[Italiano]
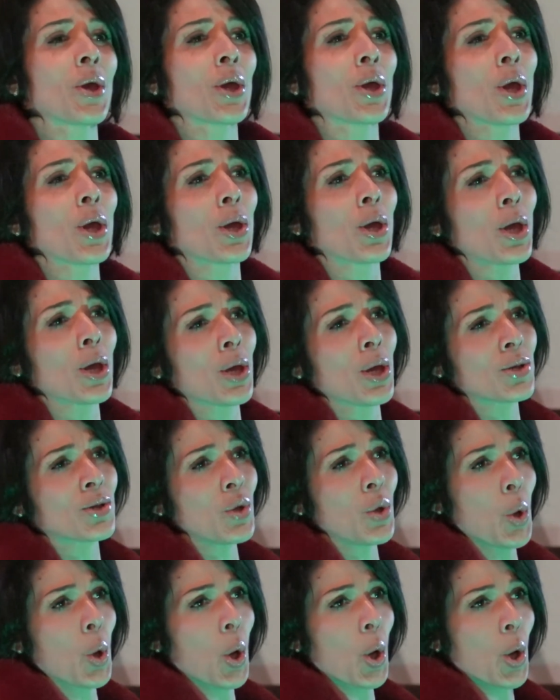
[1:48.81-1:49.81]
eh,
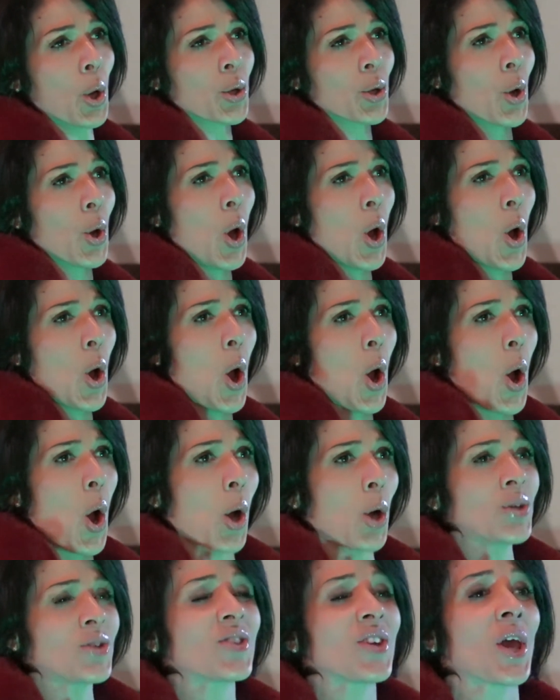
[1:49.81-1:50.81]
cercando anche
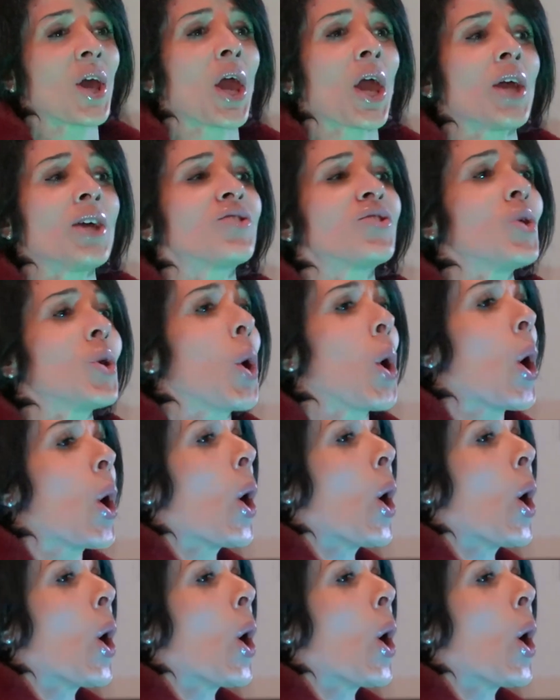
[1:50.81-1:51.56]
di eh, capire che